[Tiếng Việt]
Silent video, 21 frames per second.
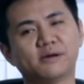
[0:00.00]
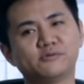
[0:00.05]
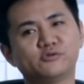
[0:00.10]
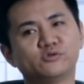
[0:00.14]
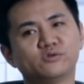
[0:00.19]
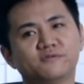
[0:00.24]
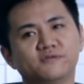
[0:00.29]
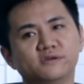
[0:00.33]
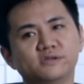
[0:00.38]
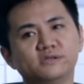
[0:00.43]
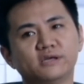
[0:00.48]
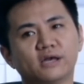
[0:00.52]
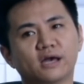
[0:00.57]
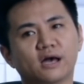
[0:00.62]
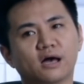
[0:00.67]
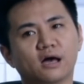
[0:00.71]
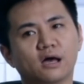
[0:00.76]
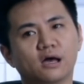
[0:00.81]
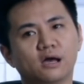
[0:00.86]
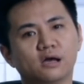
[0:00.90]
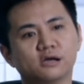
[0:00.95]
Em hiểu
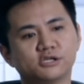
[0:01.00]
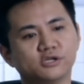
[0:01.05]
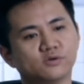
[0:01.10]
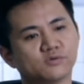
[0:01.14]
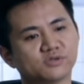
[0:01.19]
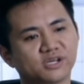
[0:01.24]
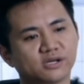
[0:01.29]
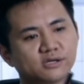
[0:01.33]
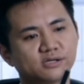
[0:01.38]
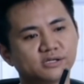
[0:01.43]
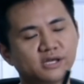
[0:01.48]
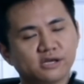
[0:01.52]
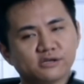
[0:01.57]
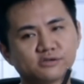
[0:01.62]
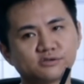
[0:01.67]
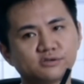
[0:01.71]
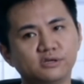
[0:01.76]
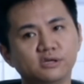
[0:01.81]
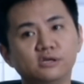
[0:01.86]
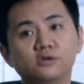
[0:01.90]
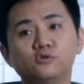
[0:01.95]
sự phân tích của sếp Bạch
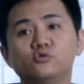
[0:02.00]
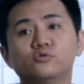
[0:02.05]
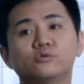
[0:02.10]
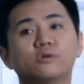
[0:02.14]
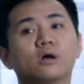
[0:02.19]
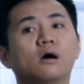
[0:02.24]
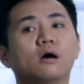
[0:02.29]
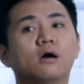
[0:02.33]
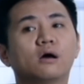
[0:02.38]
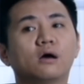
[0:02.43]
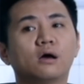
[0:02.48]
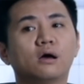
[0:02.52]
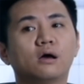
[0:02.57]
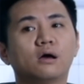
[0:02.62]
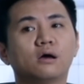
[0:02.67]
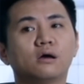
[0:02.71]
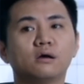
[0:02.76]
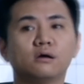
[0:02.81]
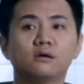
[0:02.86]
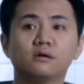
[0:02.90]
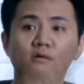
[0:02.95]
là có căn cứ
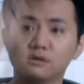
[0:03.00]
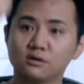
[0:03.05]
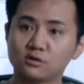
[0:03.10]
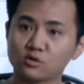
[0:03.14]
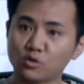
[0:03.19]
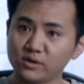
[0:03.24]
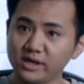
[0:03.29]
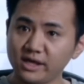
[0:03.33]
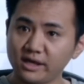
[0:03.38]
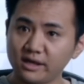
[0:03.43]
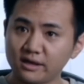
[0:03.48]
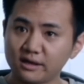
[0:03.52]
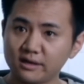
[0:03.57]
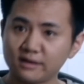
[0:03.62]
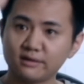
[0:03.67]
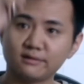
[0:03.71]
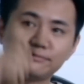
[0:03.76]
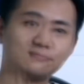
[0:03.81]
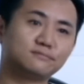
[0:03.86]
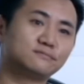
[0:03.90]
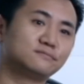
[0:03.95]
xác thực. Em
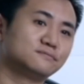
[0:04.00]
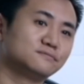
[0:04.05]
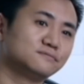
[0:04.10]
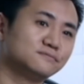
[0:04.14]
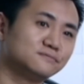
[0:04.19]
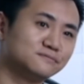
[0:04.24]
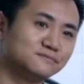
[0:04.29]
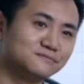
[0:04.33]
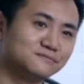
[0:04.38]
đồng ý.